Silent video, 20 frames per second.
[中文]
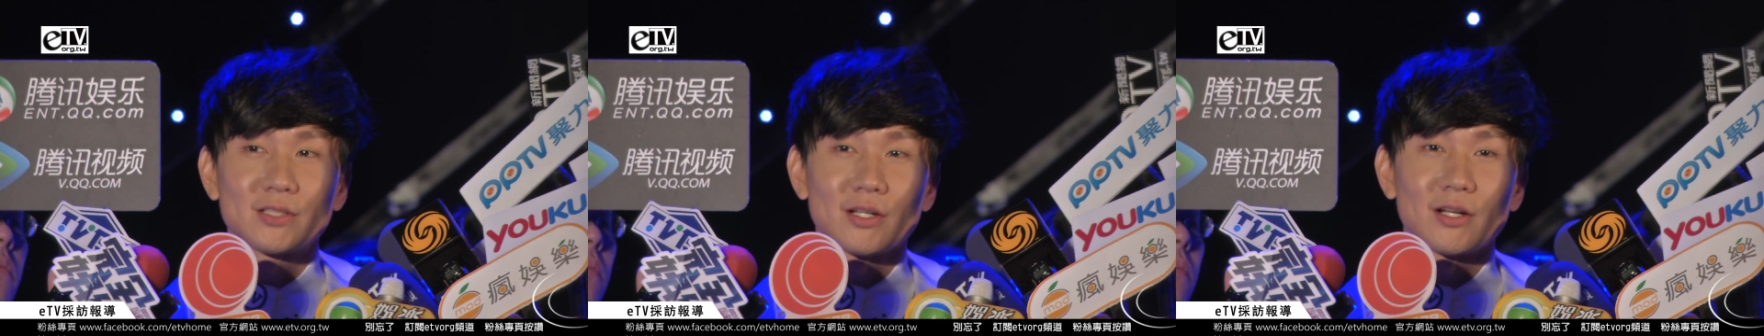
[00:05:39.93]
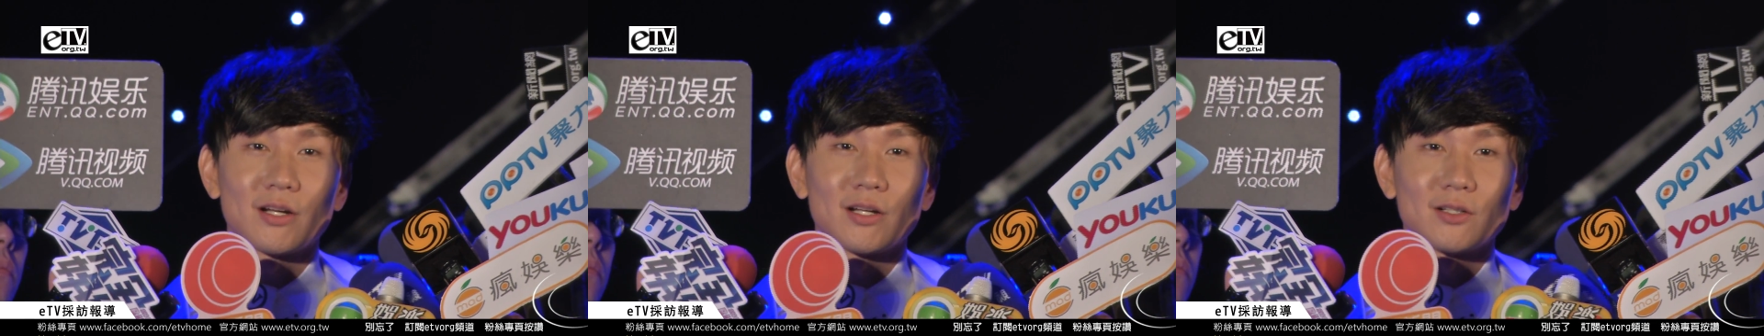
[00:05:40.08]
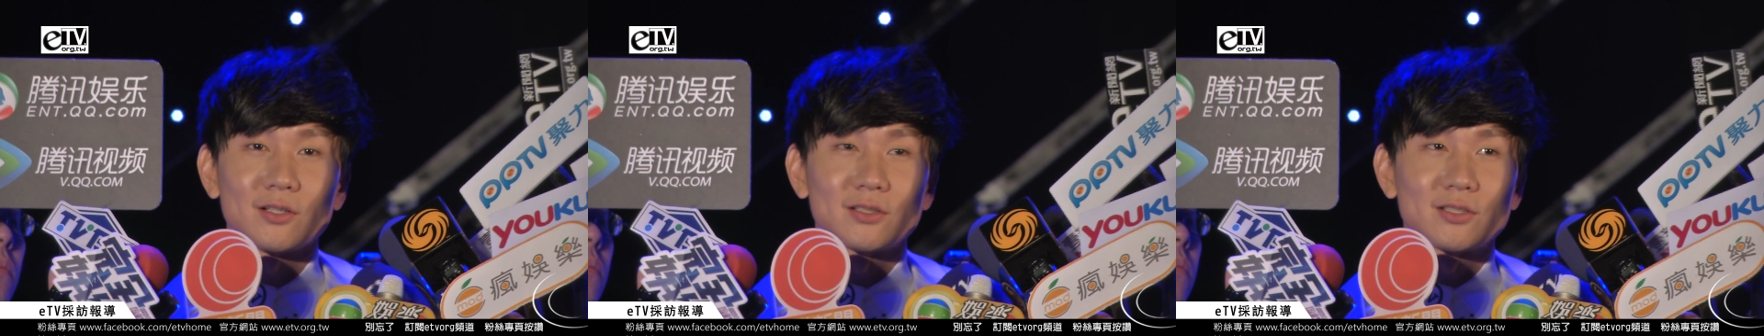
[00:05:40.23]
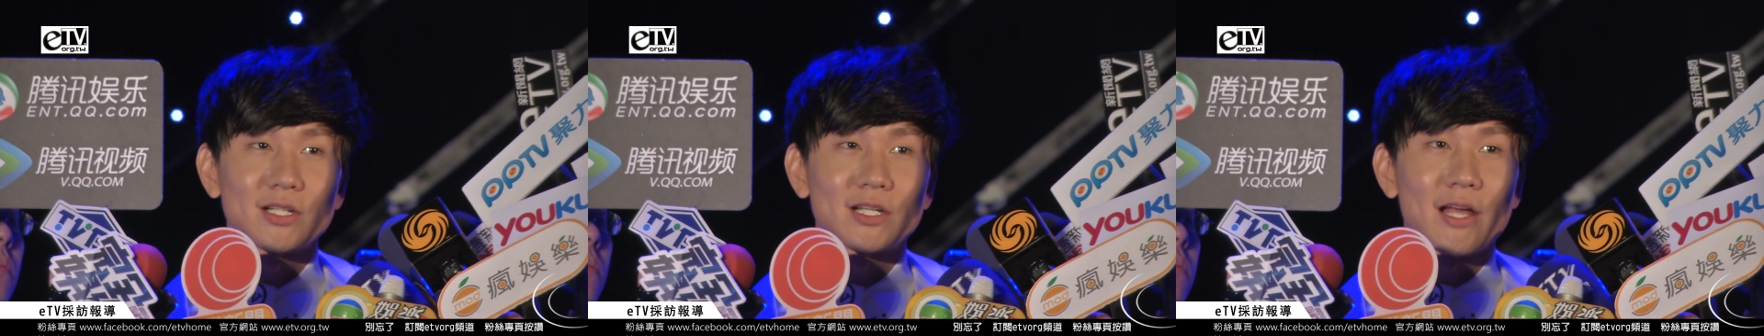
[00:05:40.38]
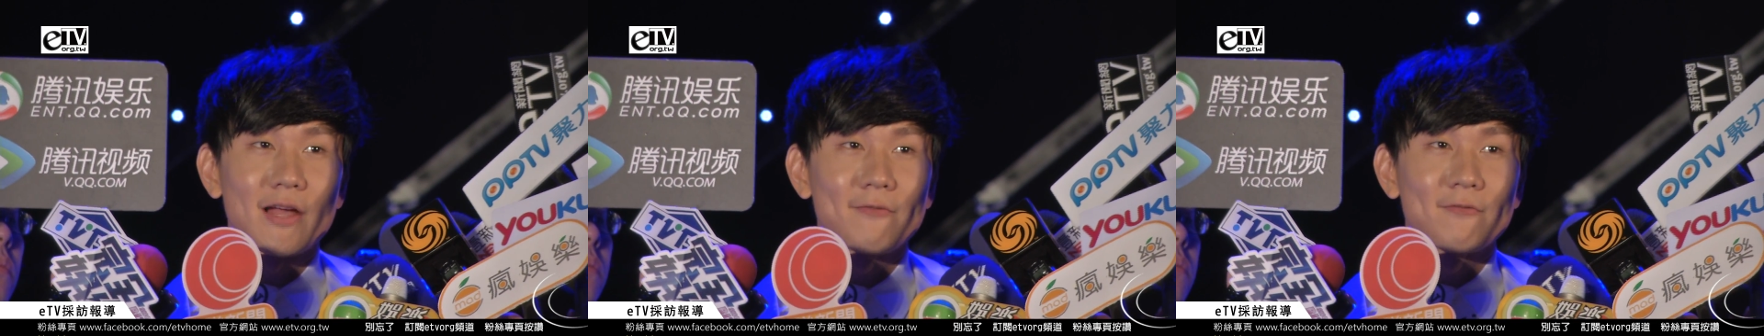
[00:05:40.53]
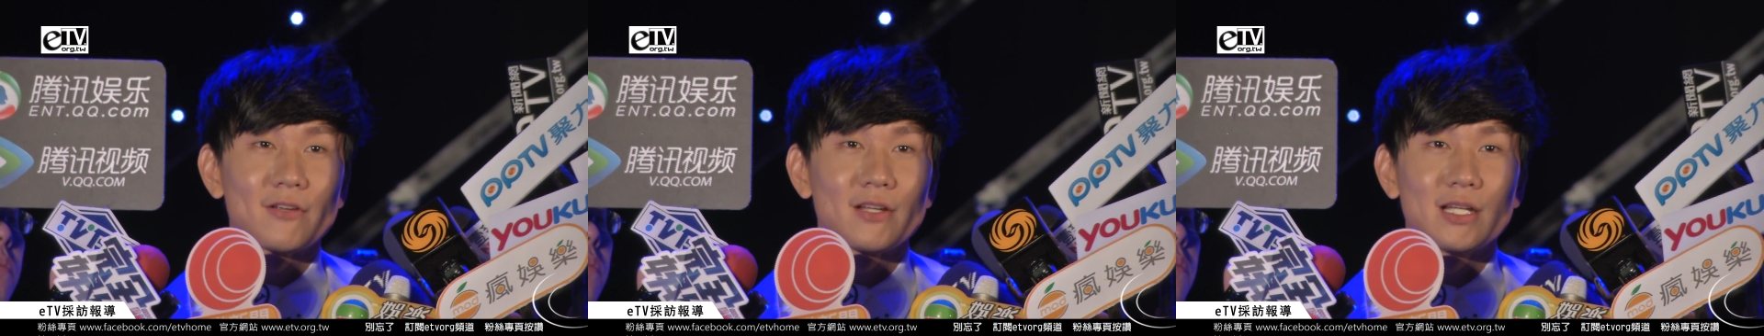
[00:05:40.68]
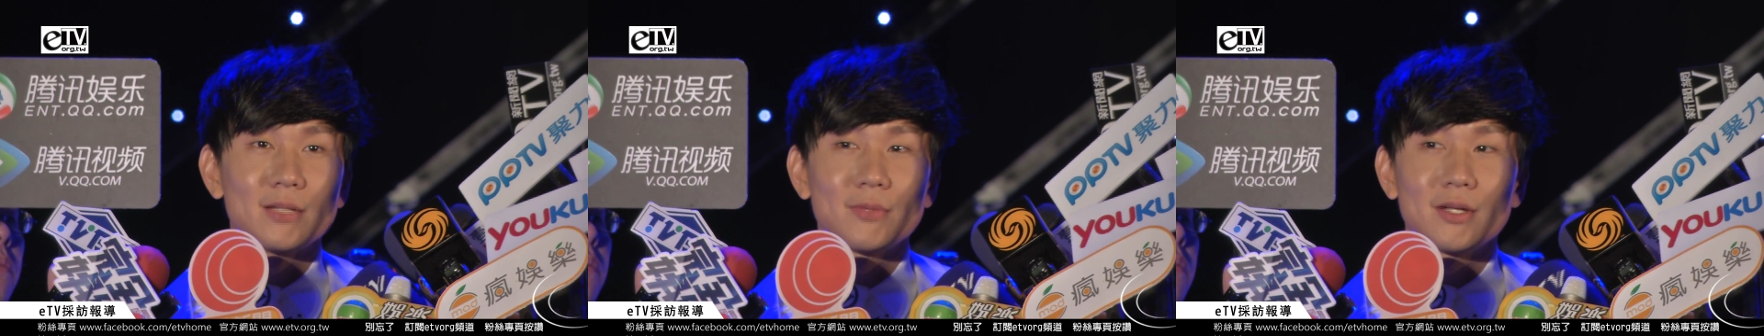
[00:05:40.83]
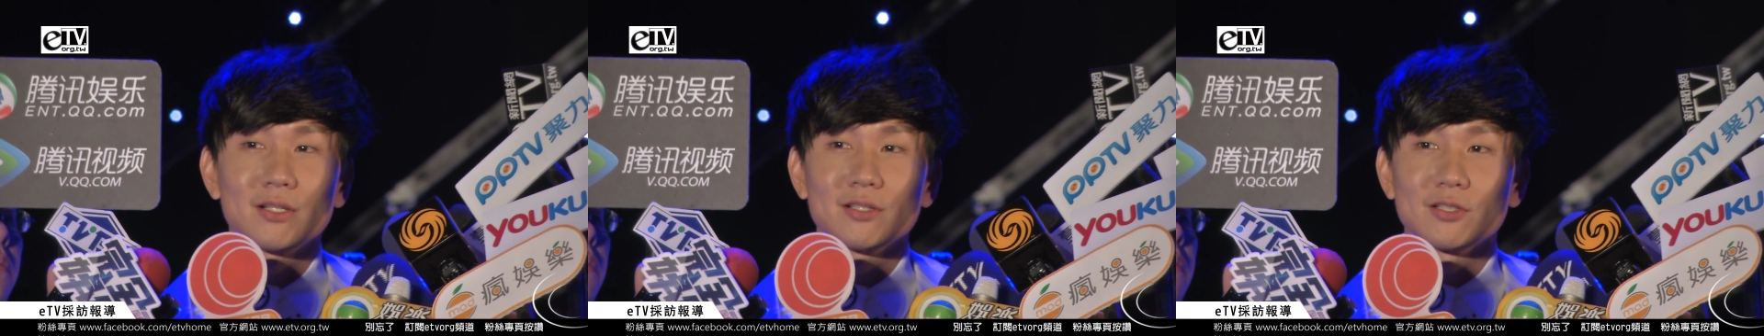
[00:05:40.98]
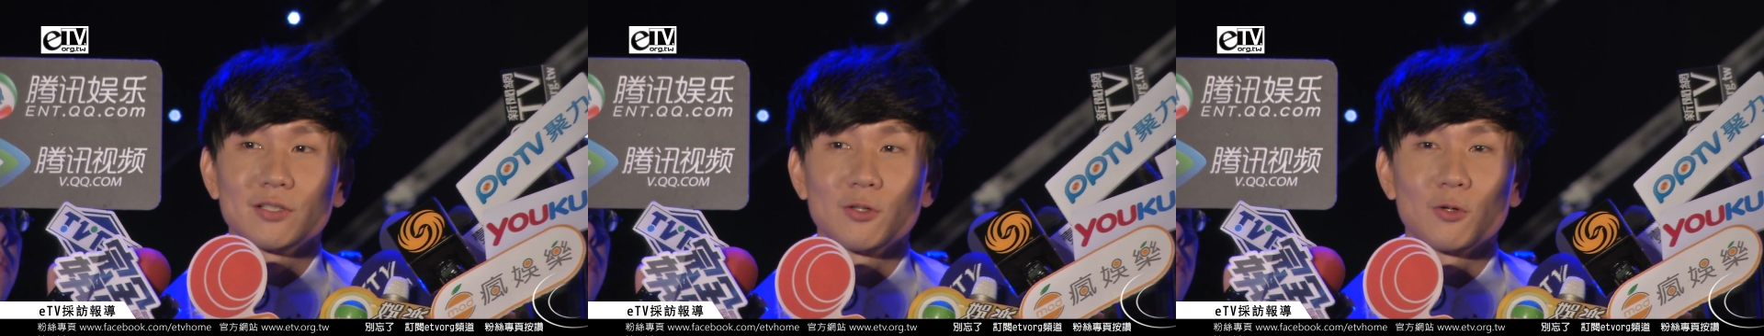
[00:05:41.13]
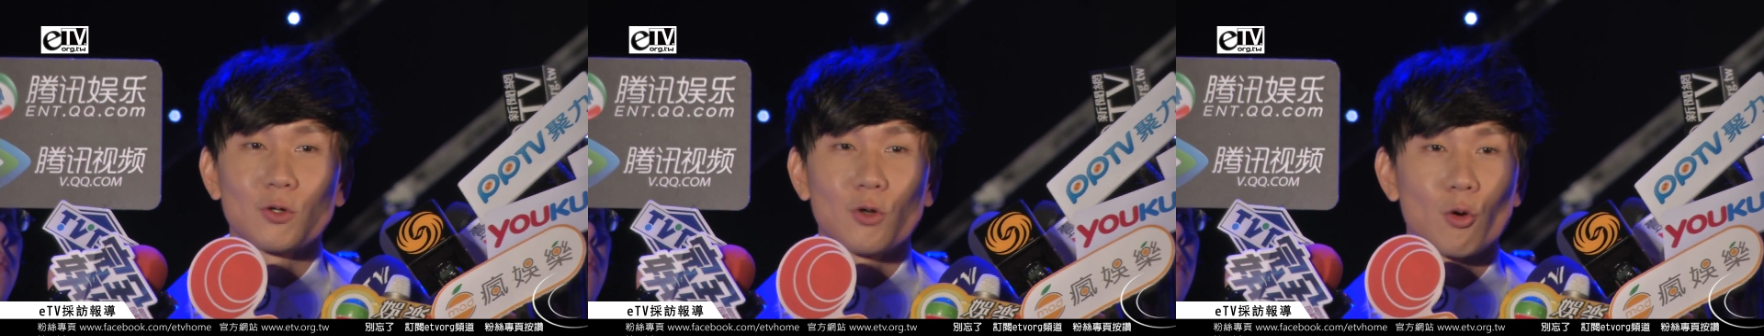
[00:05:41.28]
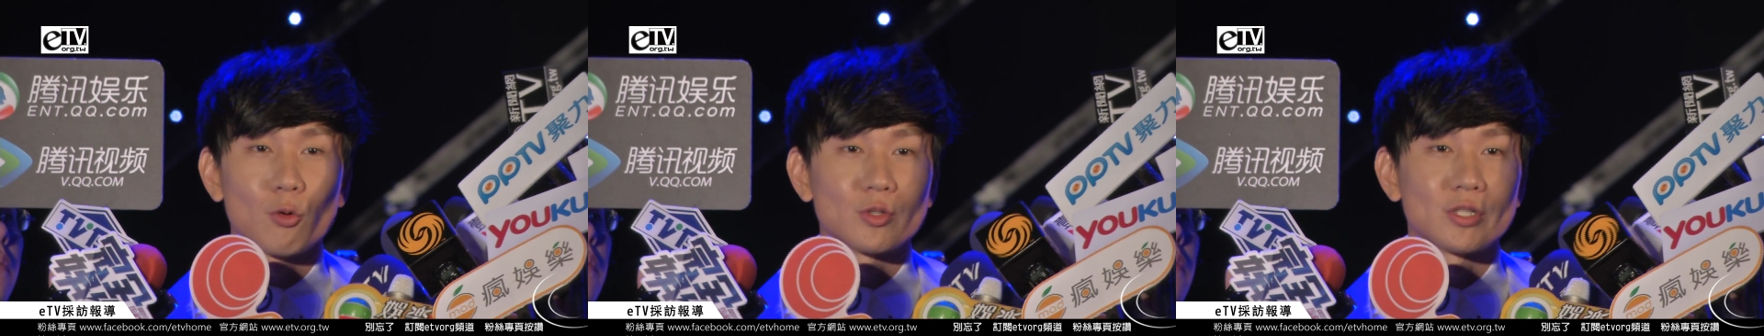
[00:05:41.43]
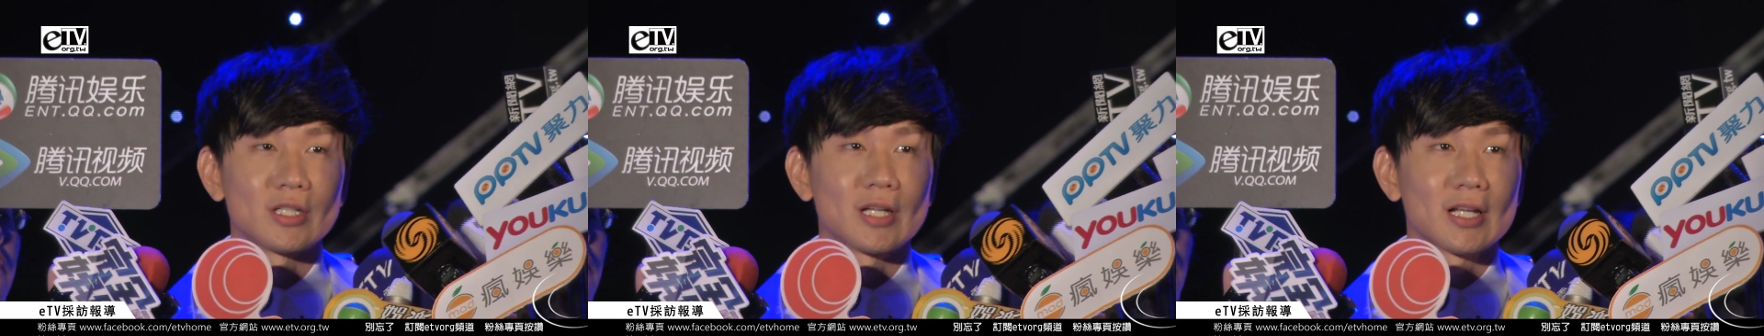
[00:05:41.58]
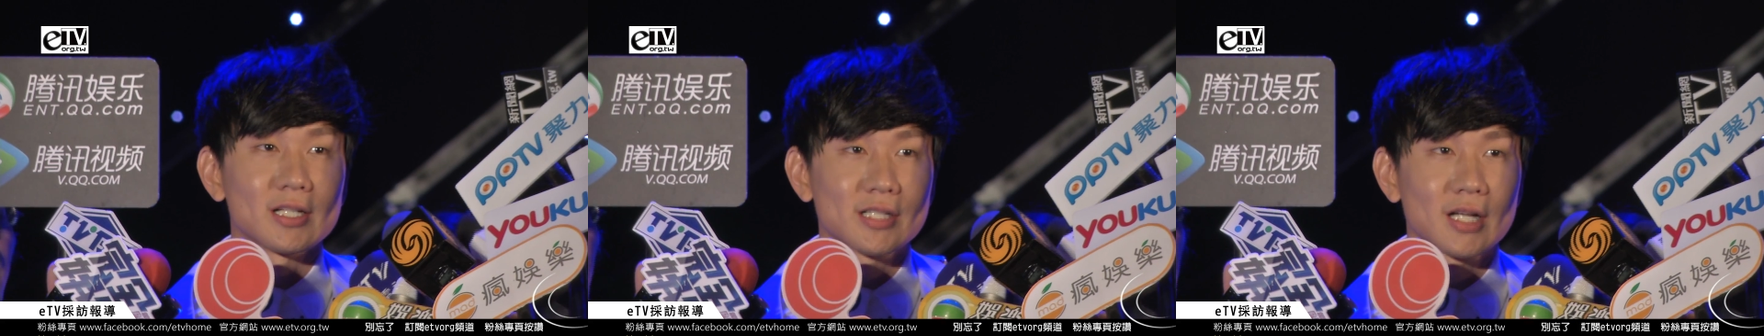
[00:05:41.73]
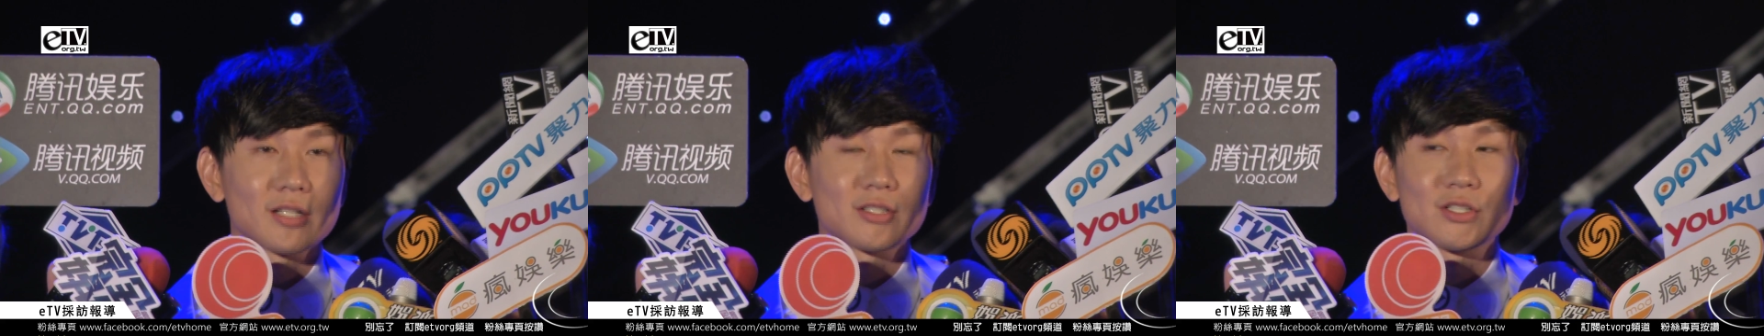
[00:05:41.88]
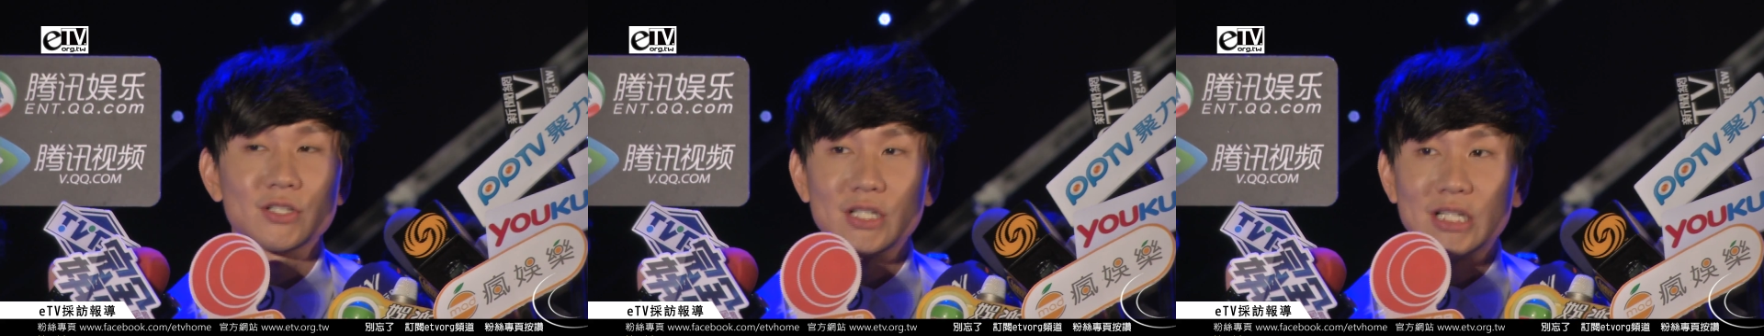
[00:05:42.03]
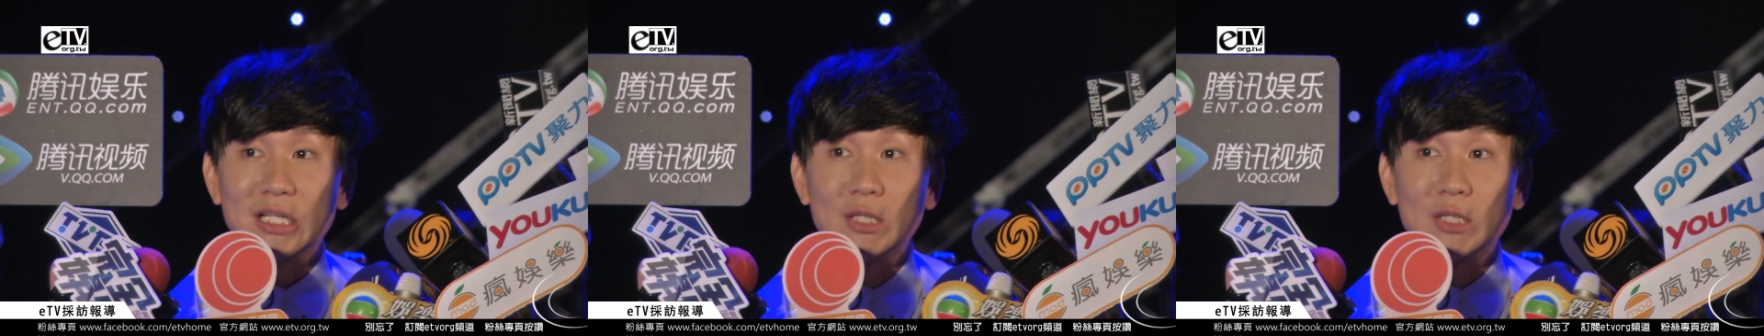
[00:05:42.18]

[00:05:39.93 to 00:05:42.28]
呃这个 MV 里面是用口琴来象征